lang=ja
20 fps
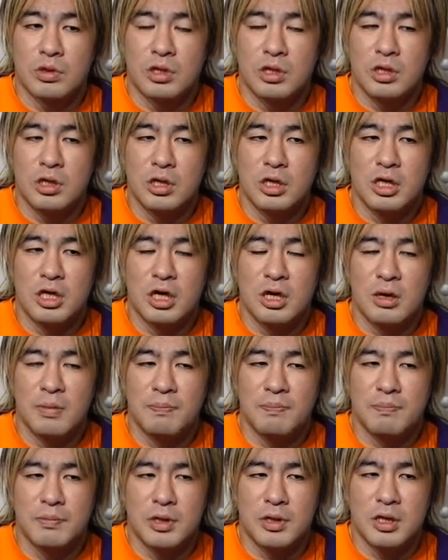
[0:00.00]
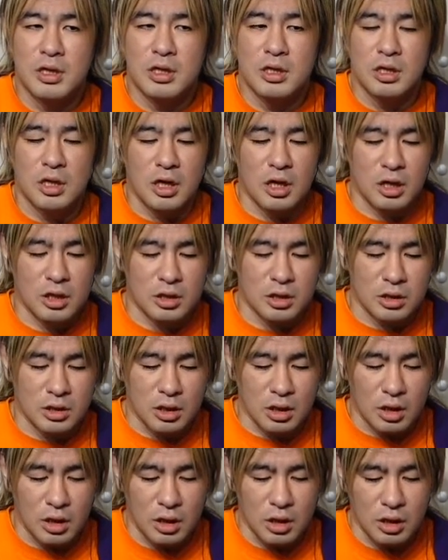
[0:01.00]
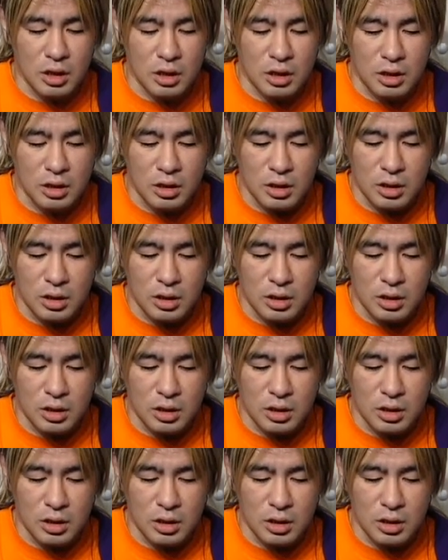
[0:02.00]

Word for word: TKP でやった